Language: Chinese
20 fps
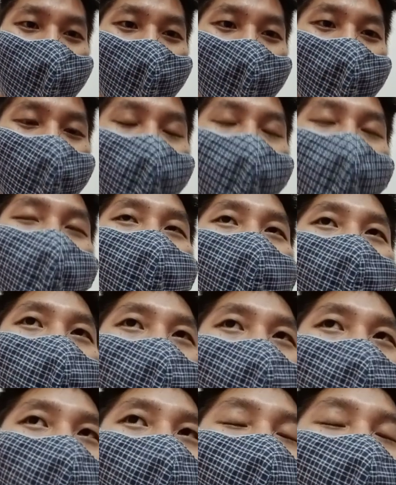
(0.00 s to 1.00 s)
政府
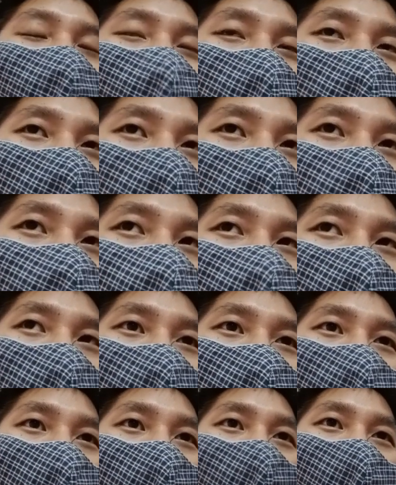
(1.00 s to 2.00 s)
呃，政府也是需
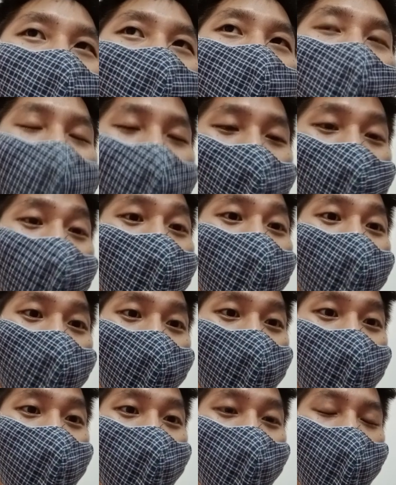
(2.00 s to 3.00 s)
要考虑到的
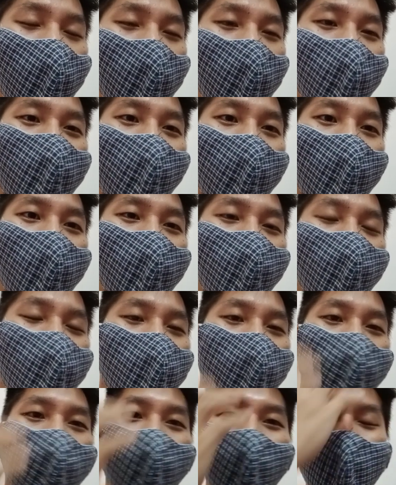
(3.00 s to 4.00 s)
东西咯。不要讲哦，就
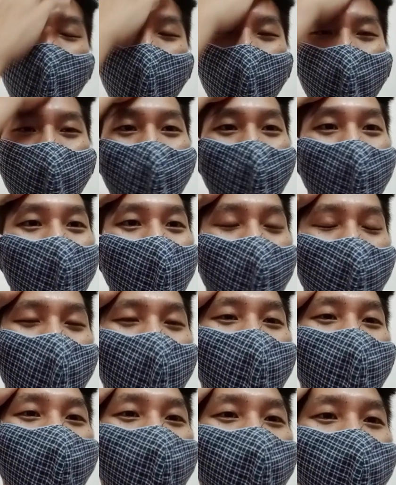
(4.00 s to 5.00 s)
是为了迎
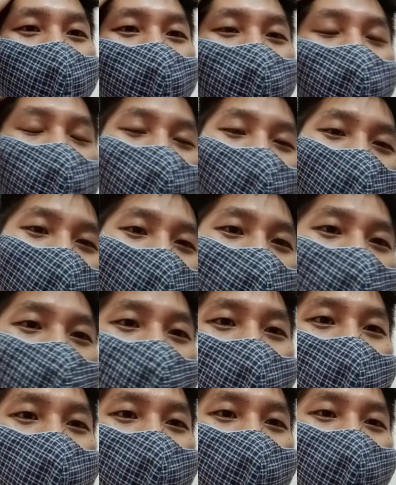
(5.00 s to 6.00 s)
合中呃
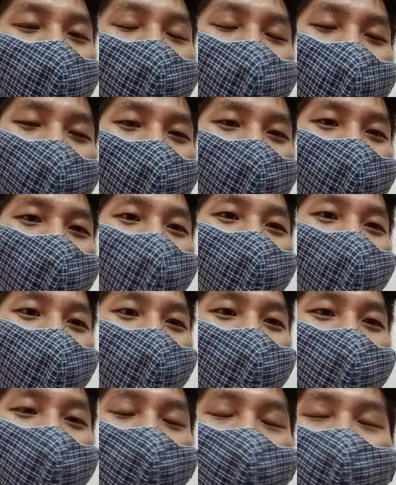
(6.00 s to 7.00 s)
中国政府
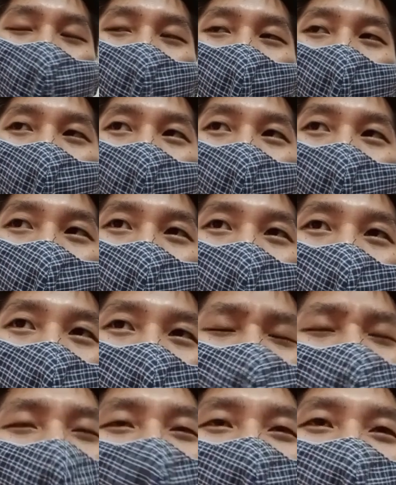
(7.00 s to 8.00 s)
的，
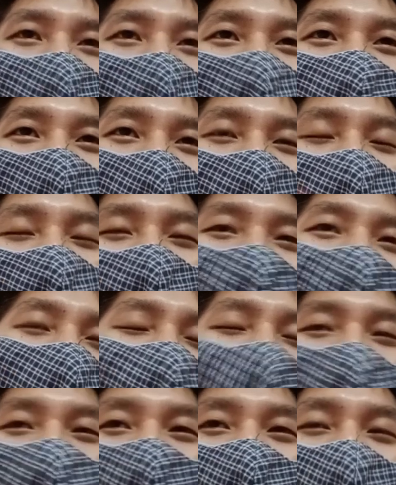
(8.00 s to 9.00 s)
就是大家哦要
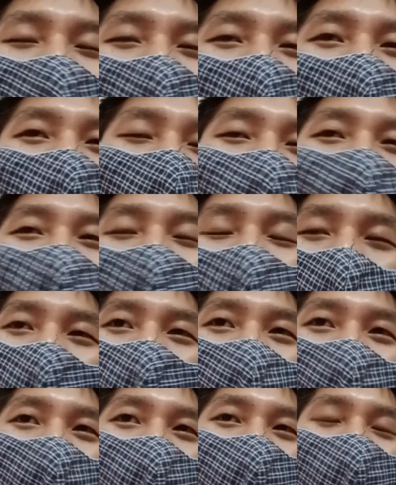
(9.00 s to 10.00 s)
保持很友好
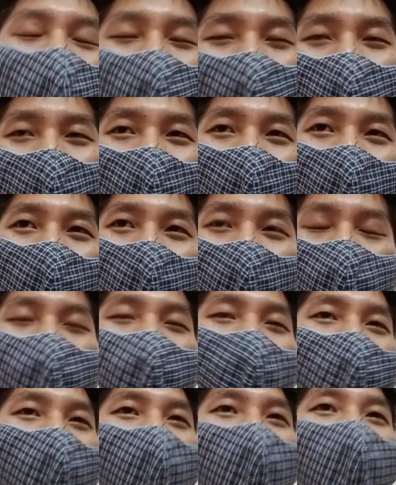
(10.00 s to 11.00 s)
样子，
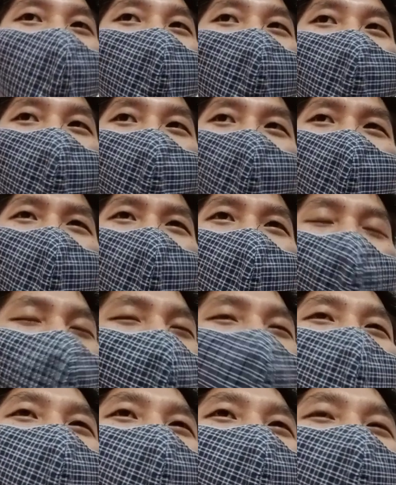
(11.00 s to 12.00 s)
做一个我
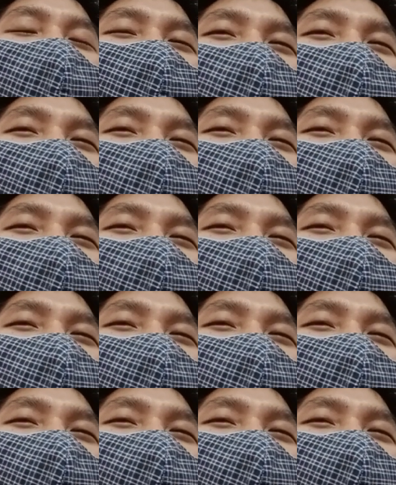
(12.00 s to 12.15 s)
觉得是，